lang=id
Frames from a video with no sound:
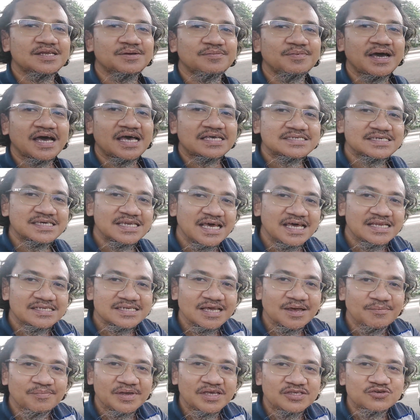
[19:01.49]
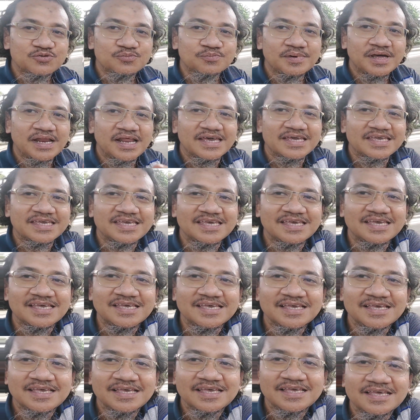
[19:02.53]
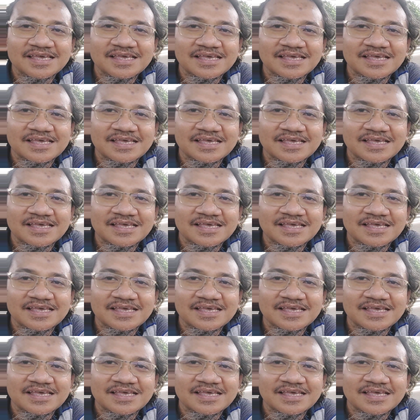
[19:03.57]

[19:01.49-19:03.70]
Terima kasih dan sampai jumpa lagi.